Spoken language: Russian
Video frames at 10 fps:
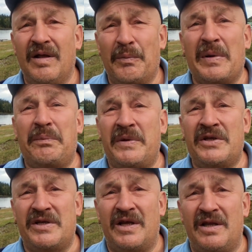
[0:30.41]
П
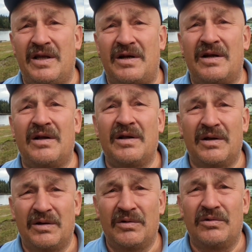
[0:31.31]
Пенсионер
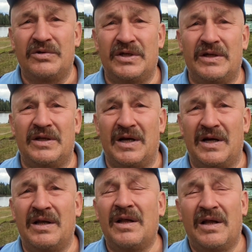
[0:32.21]
уже, да.
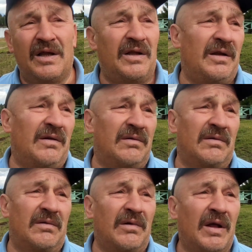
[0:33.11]
И
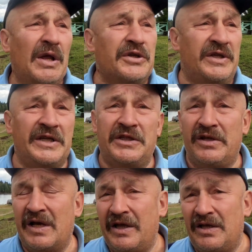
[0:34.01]
здесь
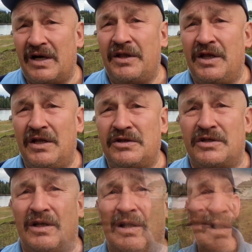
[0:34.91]
я и
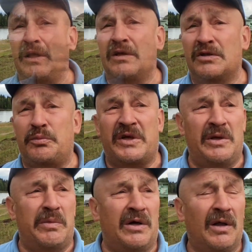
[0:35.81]
родился. Это
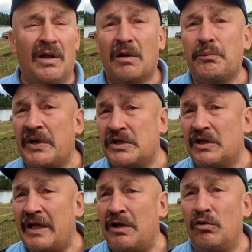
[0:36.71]
спасибо
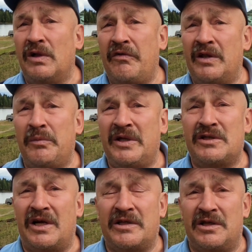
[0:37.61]
председателю, главе
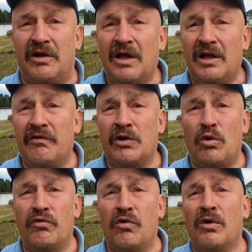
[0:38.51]
администрации
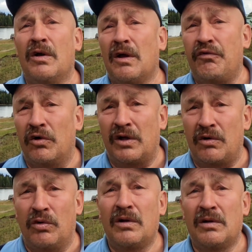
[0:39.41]
Иванову
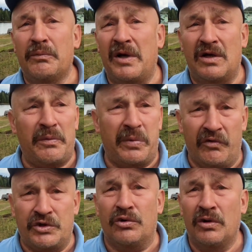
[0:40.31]
Федору
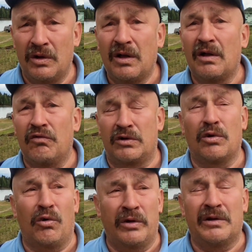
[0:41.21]
Поликарповичу. Вот
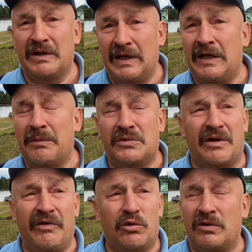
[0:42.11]
он этим
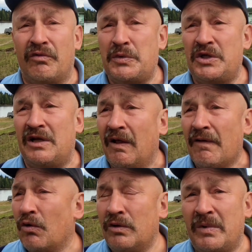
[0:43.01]
заведует. Вообще
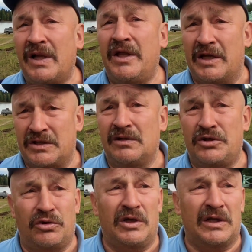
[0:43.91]
он молодец
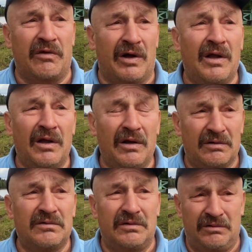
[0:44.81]
насчет этого.
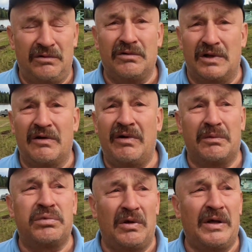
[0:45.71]
Ну, глава,
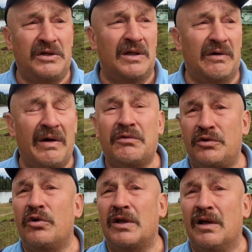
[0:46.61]
есть глава,
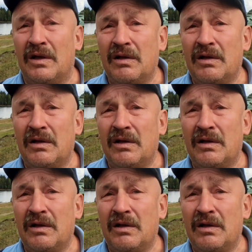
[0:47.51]
все это.